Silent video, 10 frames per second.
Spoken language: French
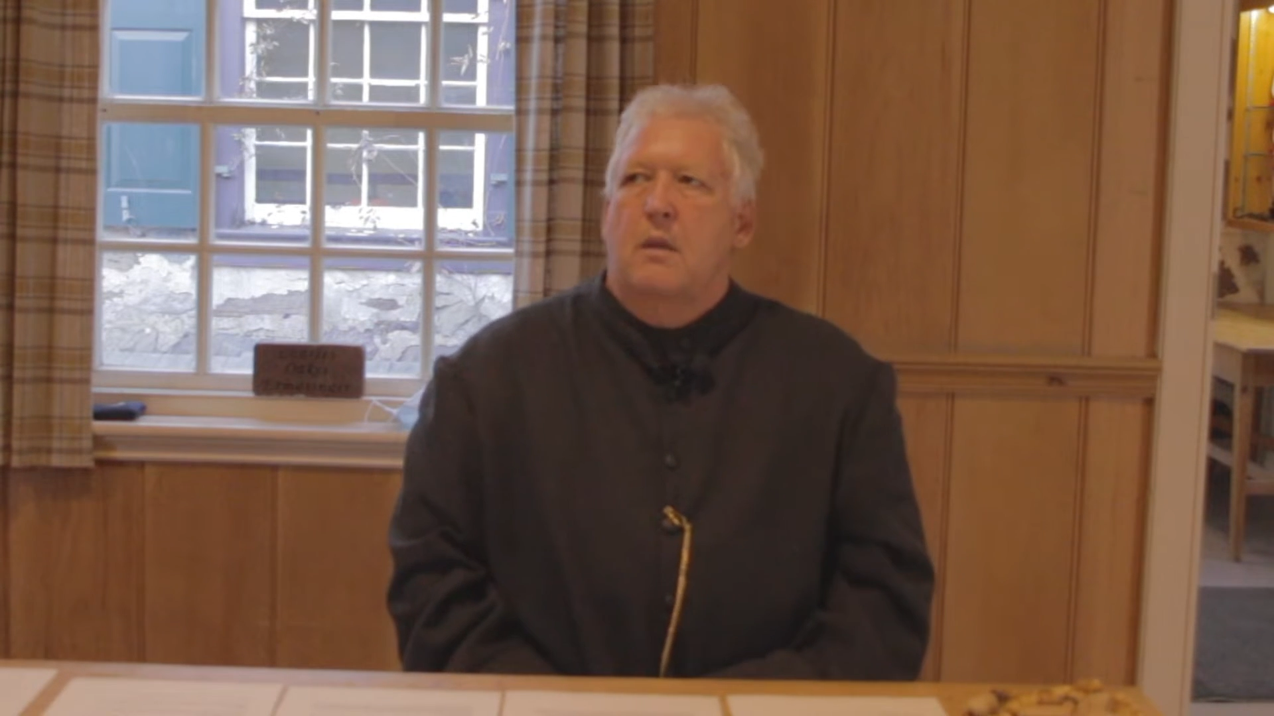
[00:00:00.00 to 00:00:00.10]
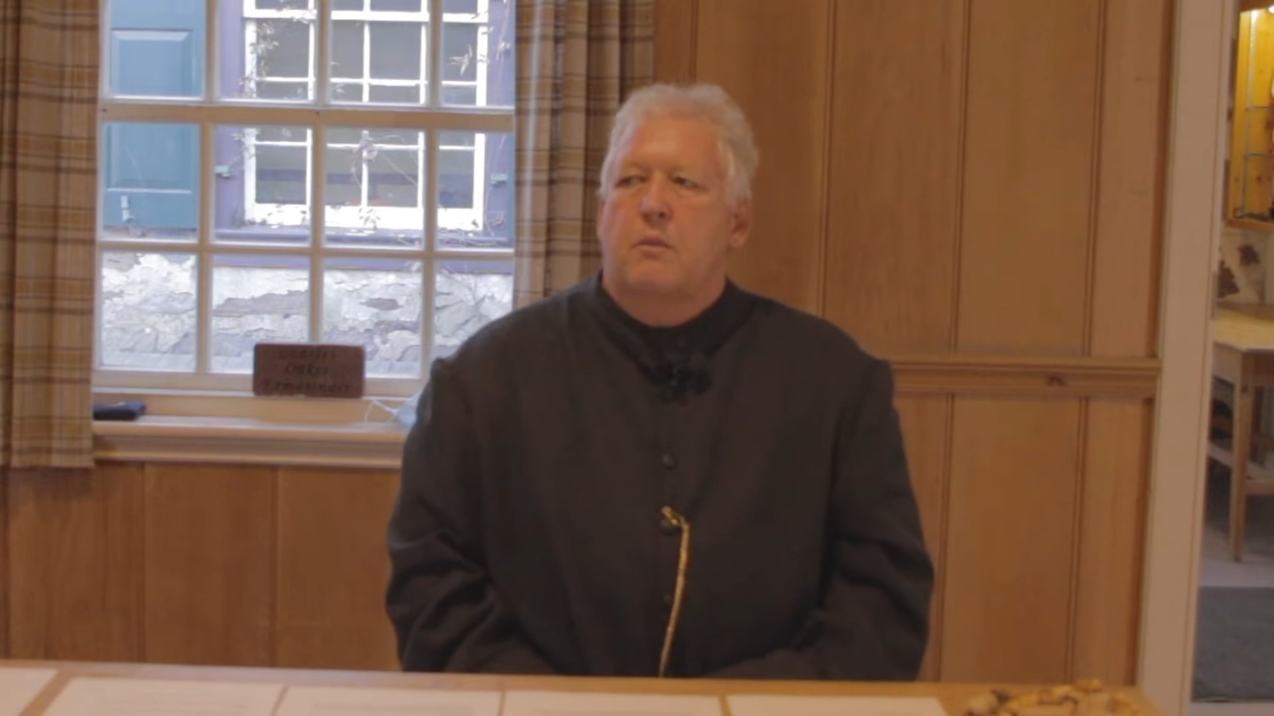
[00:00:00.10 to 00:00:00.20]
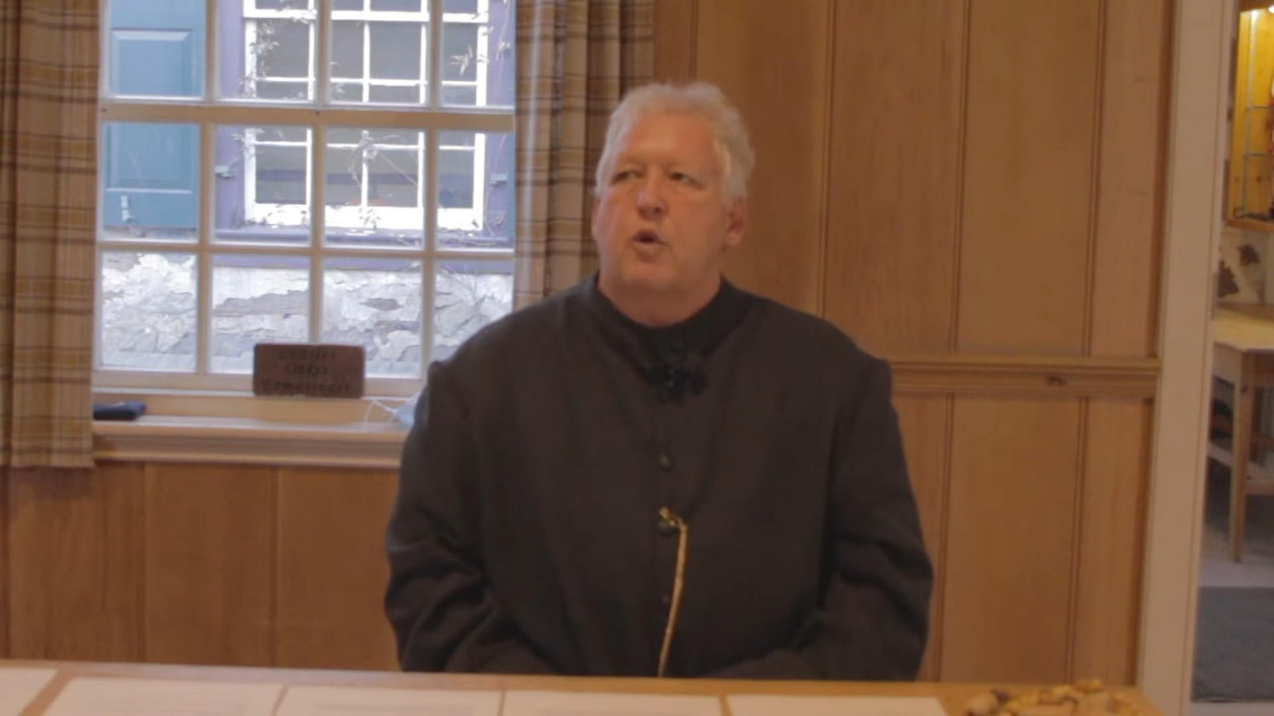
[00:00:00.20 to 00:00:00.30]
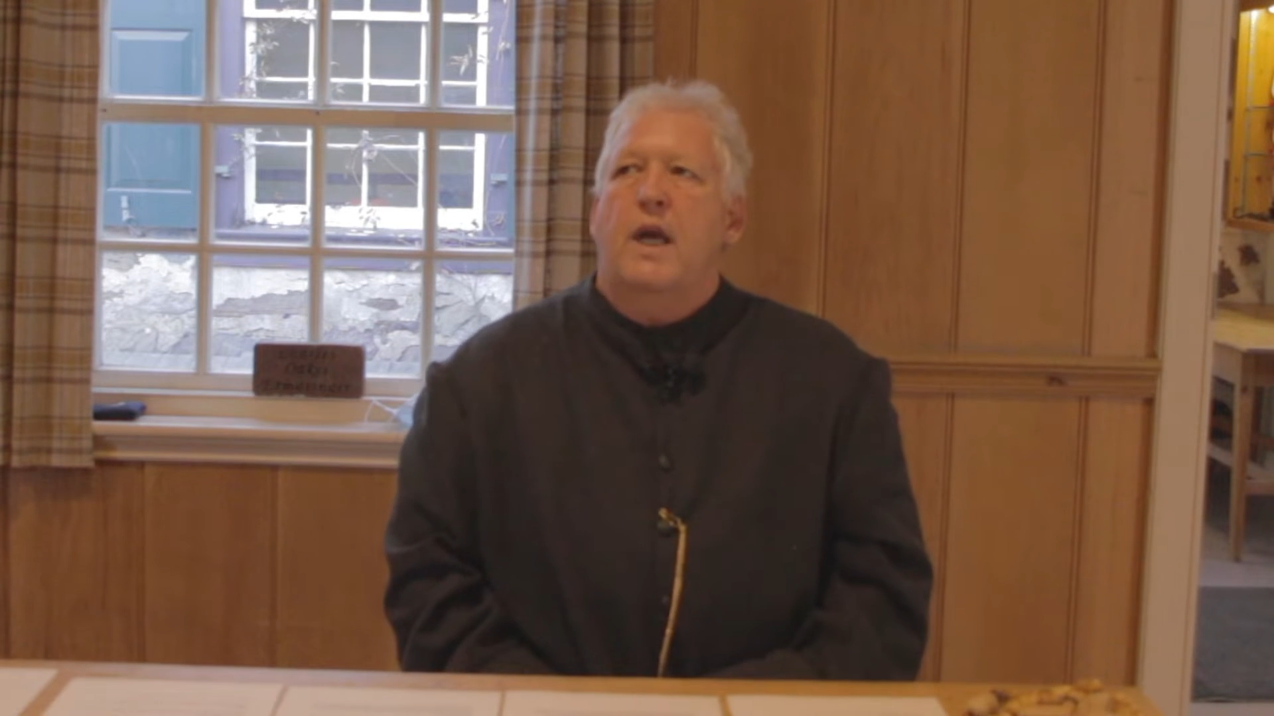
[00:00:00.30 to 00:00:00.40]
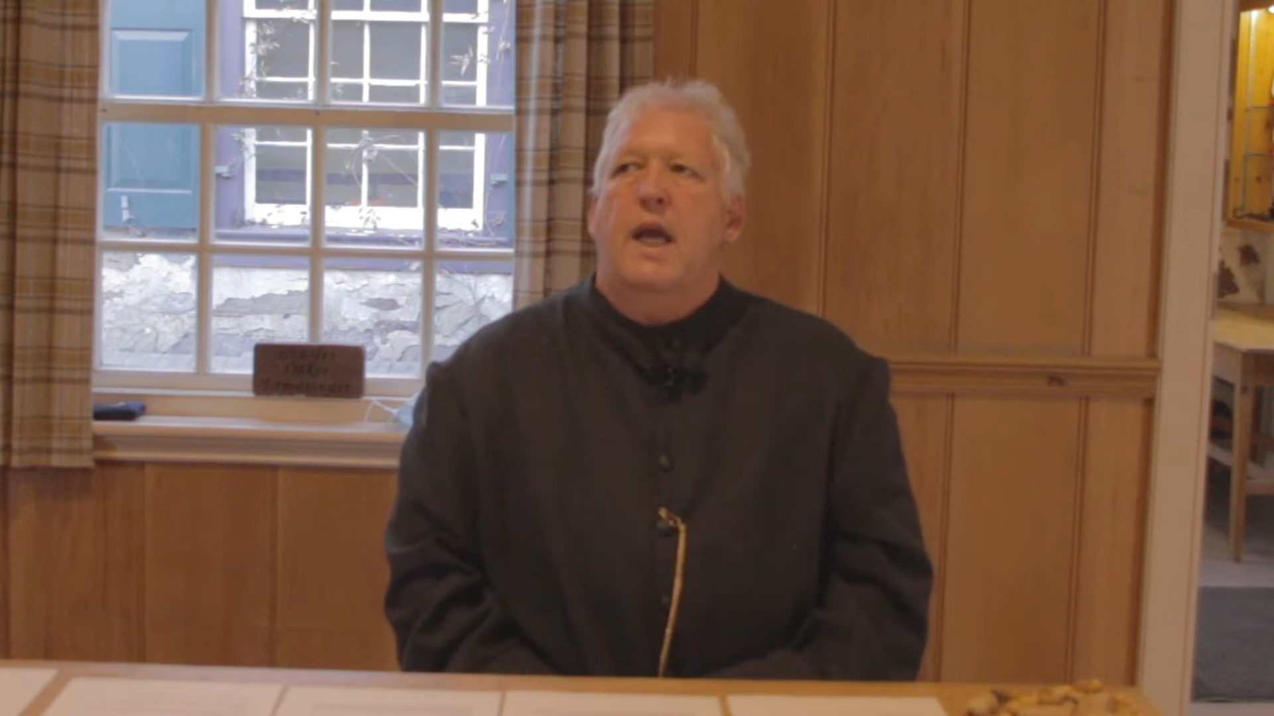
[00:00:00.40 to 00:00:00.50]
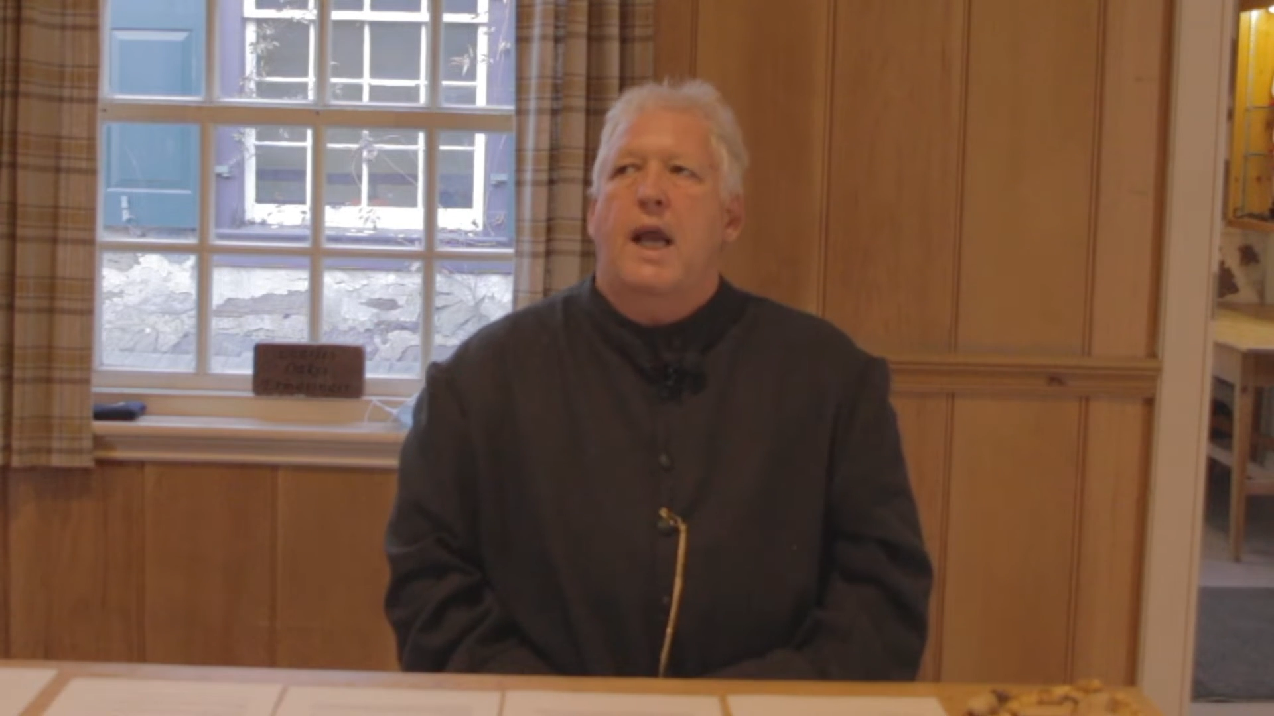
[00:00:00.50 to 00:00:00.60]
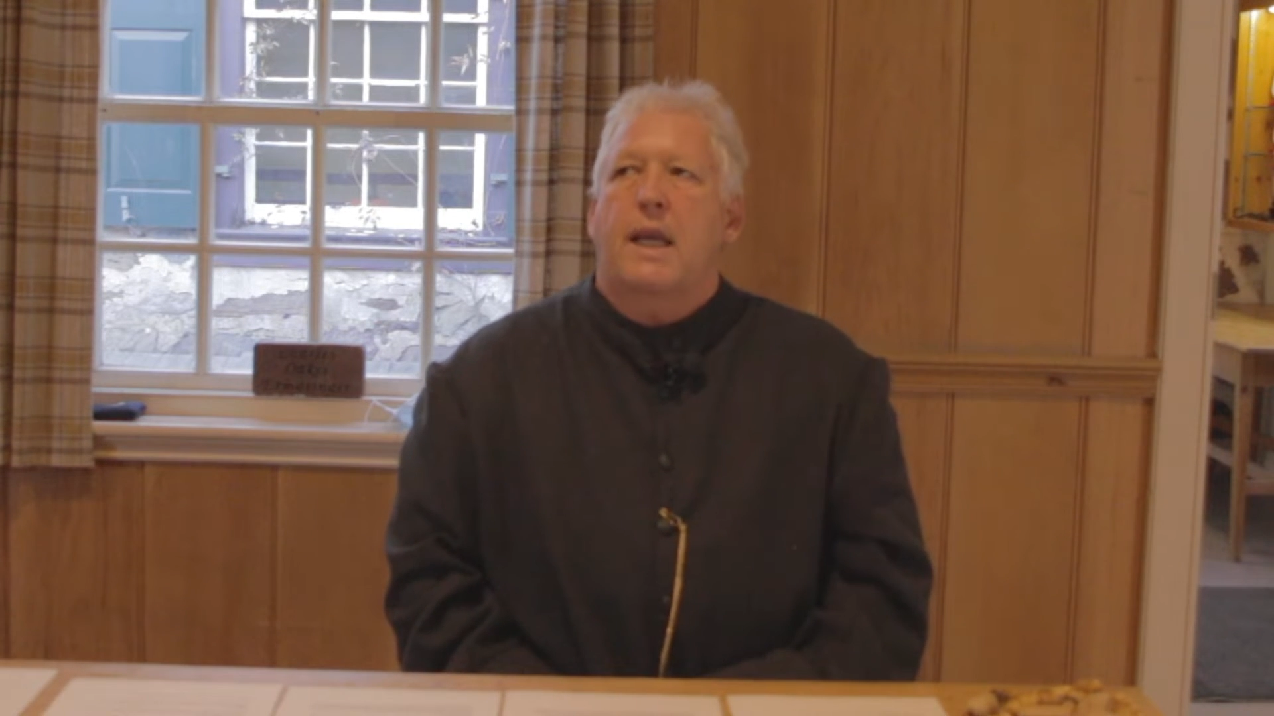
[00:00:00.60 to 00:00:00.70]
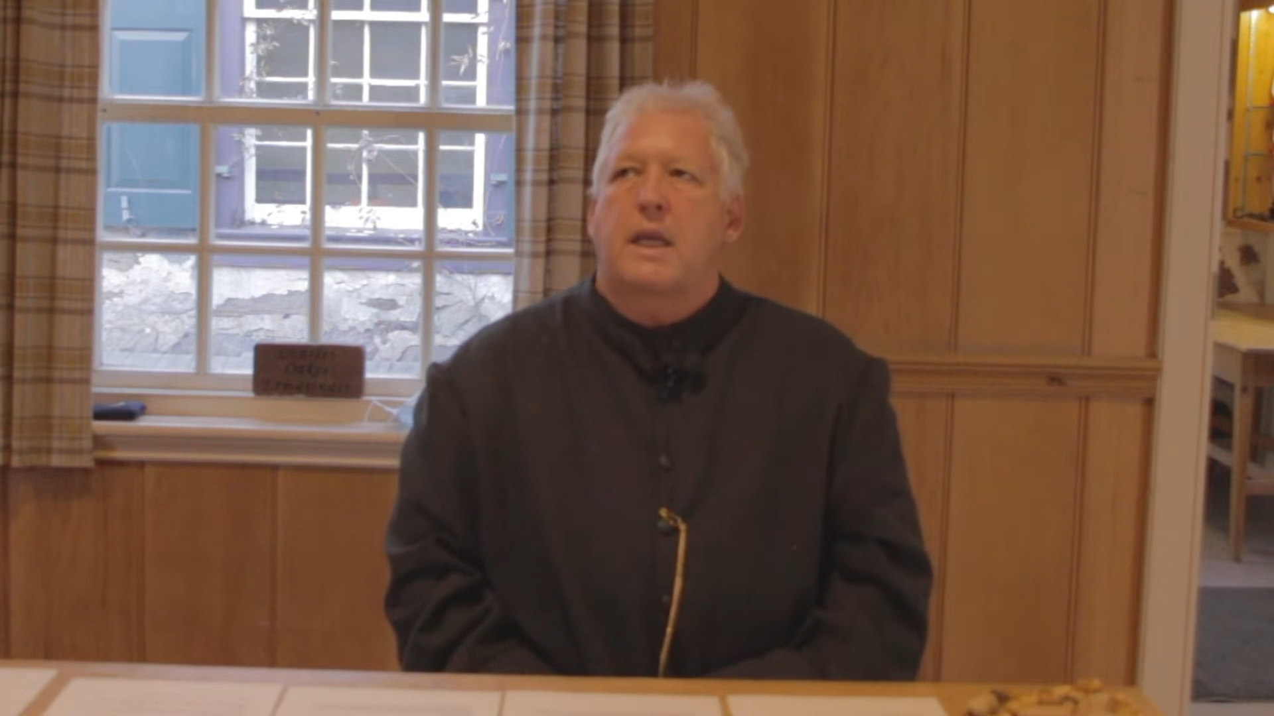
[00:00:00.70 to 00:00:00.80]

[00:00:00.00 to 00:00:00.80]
pourquoi un